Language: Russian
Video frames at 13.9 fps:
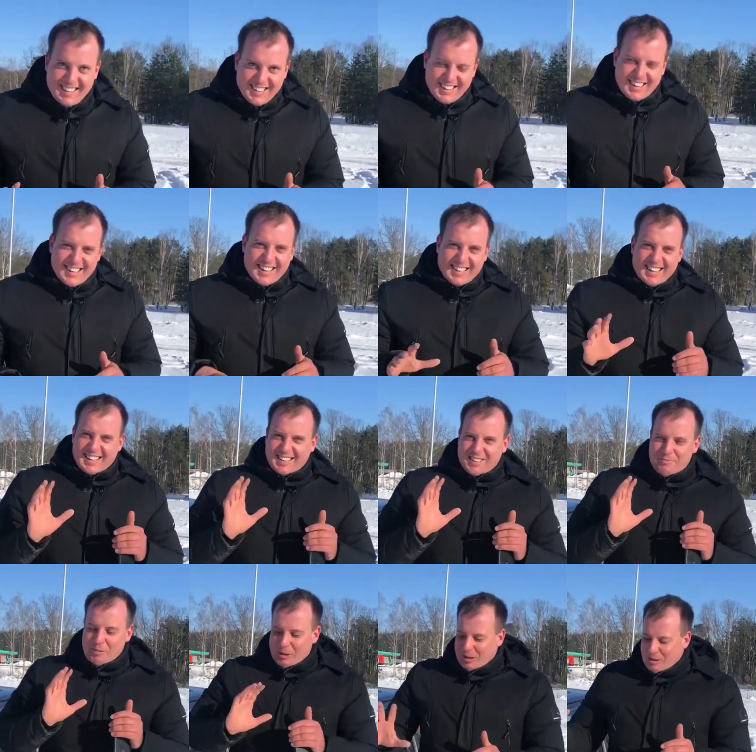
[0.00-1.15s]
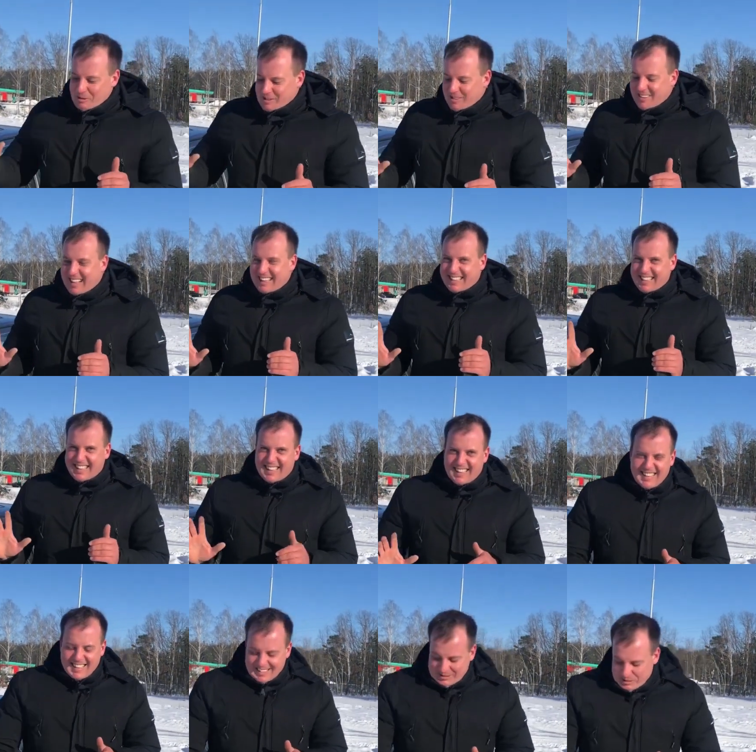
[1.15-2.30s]
э, как многие удивятся,
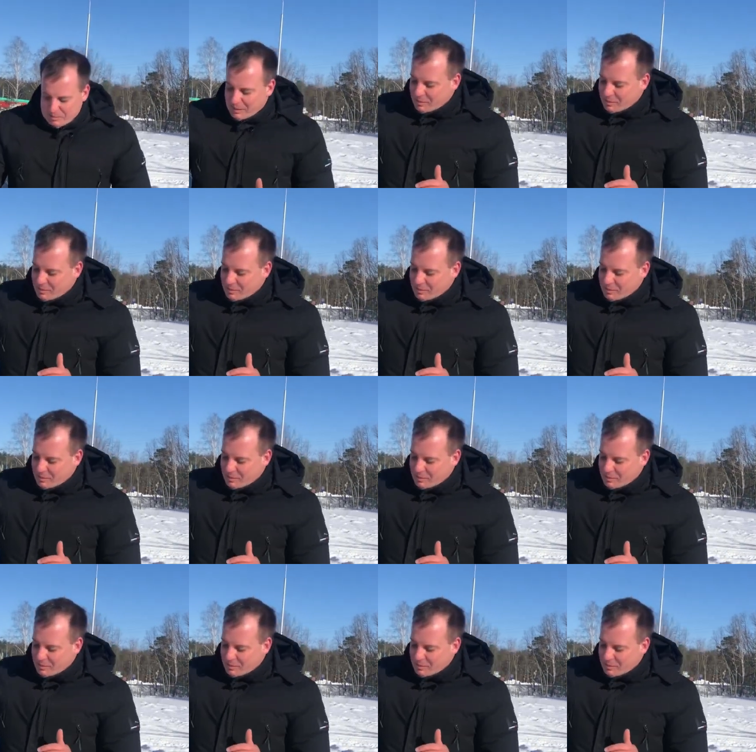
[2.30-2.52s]
типа